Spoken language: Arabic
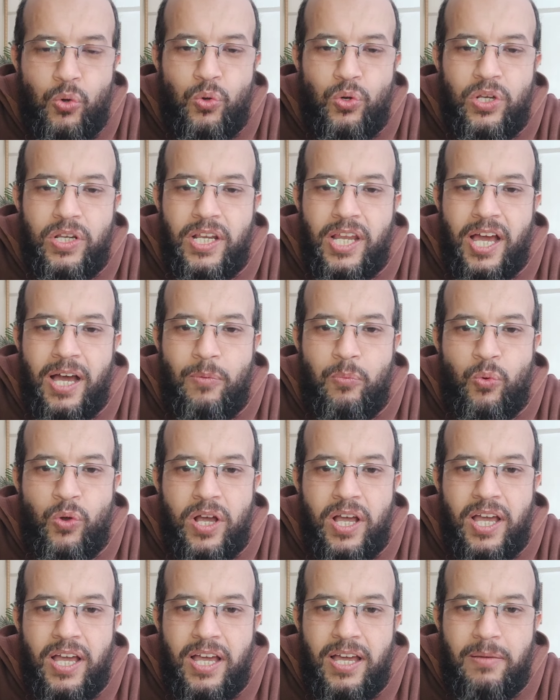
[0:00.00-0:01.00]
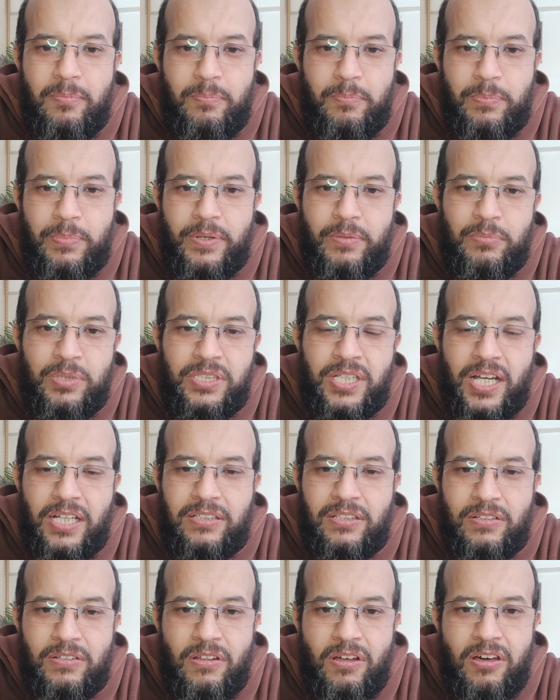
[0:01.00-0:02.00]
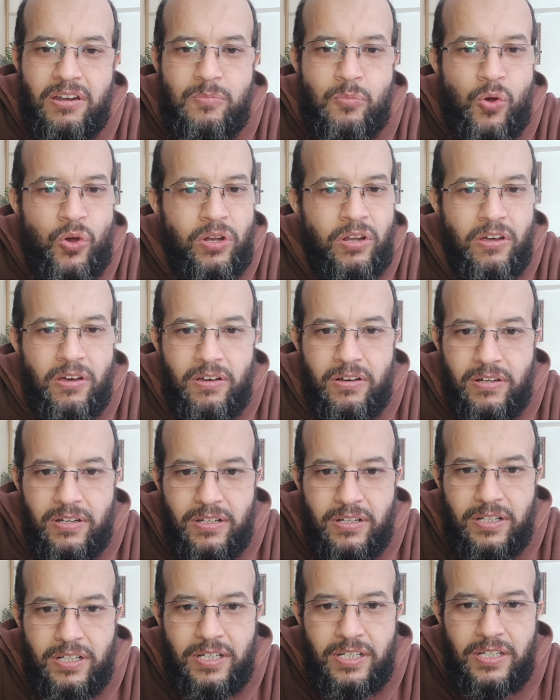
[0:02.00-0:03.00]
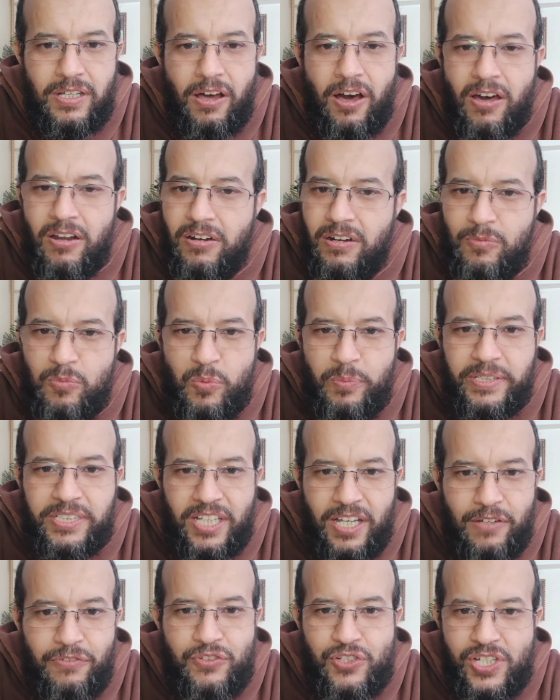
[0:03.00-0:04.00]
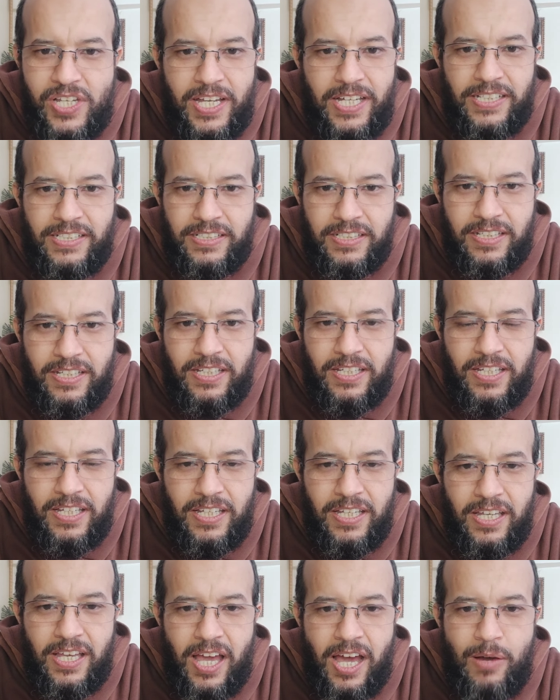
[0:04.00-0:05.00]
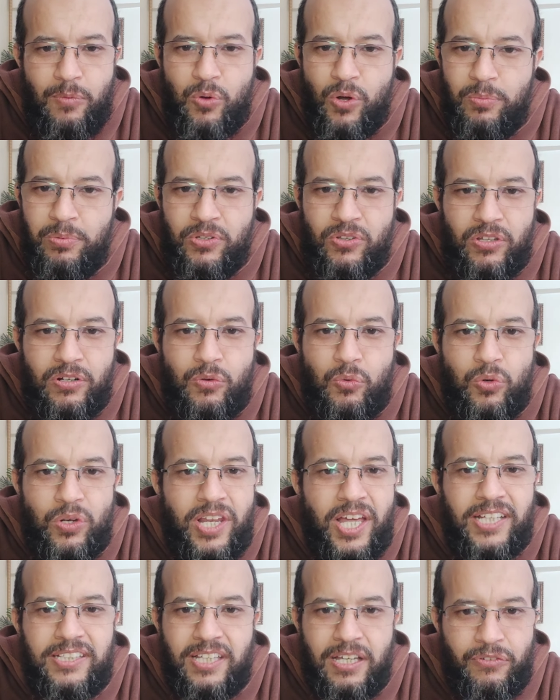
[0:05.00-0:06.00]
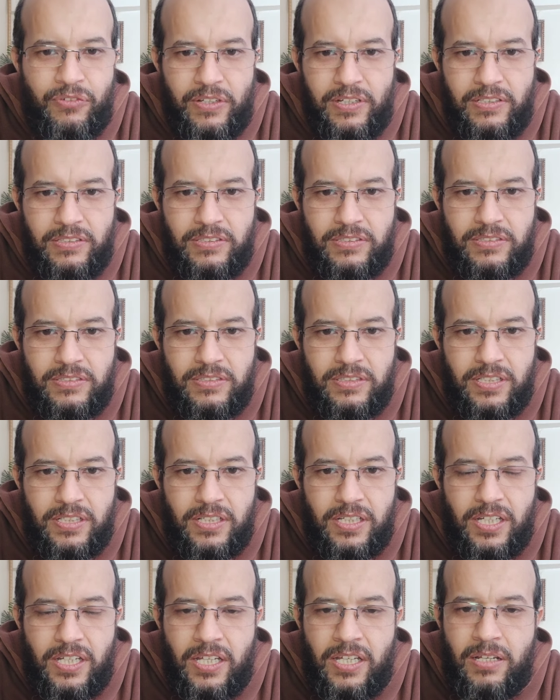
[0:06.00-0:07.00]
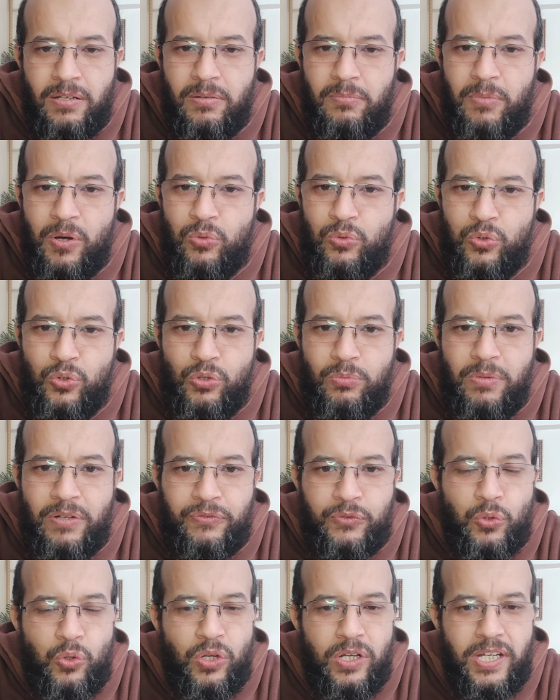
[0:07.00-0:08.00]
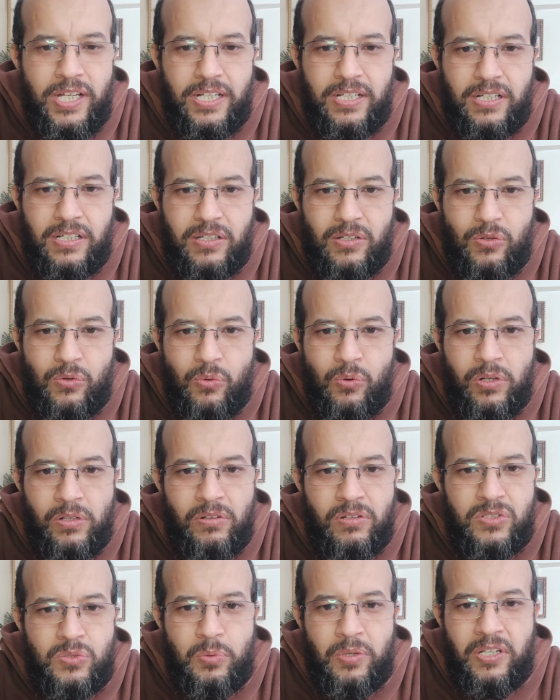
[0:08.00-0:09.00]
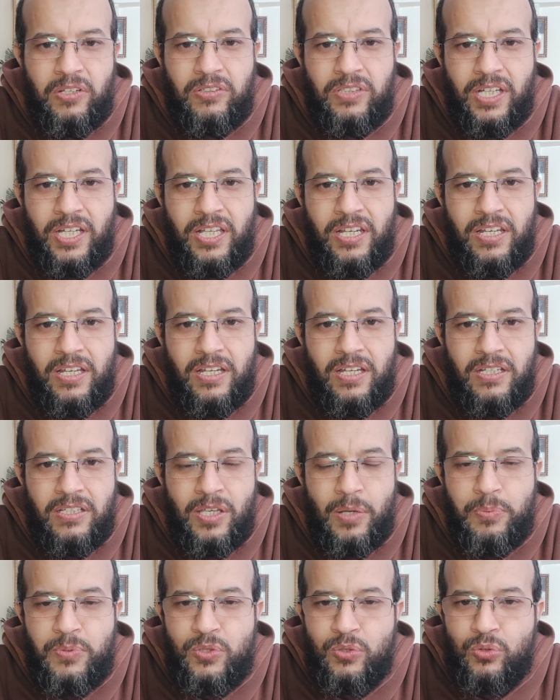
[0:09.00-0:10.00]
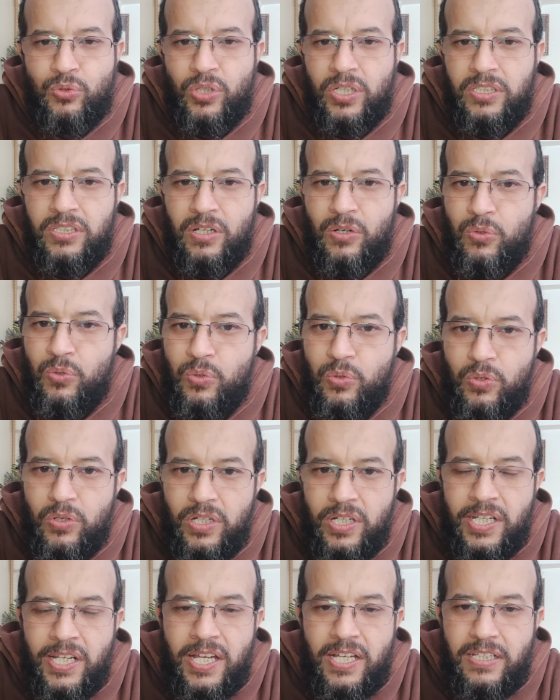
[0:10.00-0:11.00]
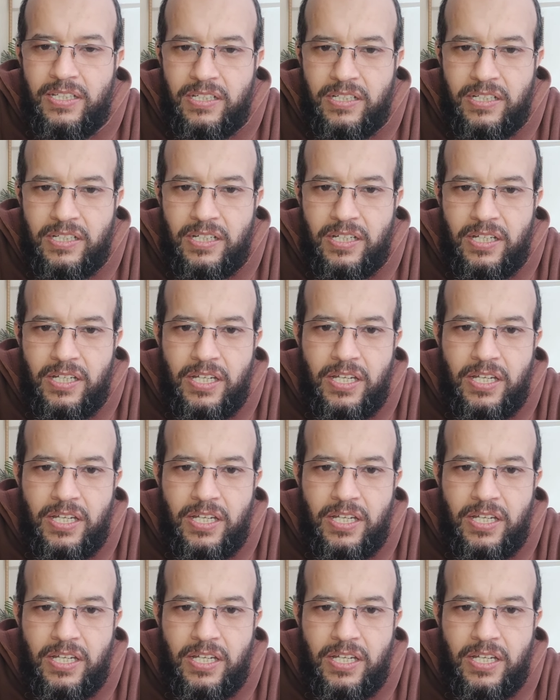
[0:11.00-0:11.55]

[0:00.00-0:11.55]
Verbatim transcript: كل الأبواب بتاعة النار مغلقة قرب وما تخافش يعني أبواب النار كلها اتقفلت الموضوع مفتوح لك والله سبحانه وتعالى يبسط يده إليك